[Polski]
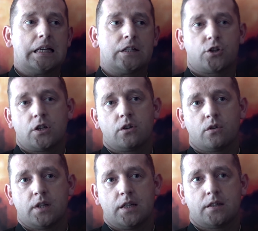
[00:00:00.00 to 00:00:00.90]
I trzeci
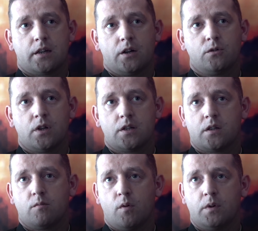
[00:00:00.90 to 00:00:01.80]
rodzaj strachu to jest
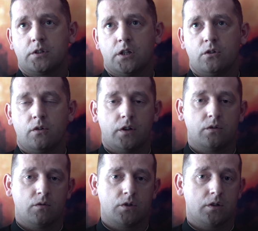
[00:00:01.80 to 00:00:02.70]
ten moment, kiedy
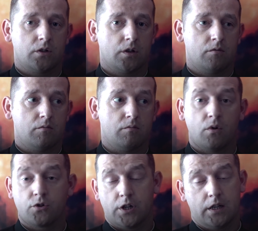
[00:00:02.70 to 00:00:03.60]
dowiadują się, że
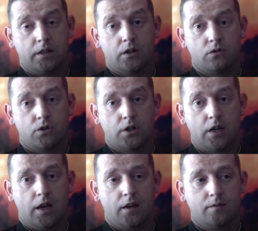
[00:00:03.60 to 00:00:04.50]
może jednak on
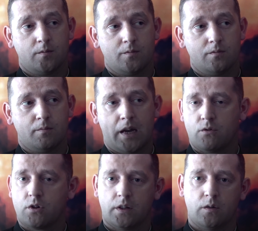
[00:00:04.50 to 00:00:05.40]
żyje,
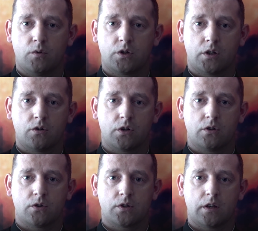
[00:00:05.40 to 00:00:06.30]
mają świadomość tego, że
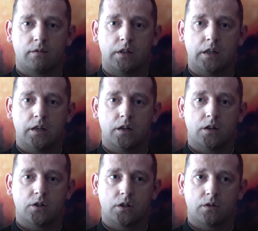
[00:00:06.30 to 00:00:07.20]
go zostawili,
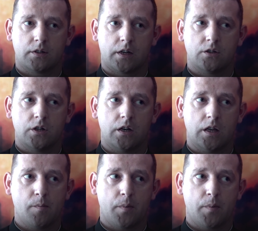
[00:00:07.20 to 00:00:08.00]
że go zdradzili.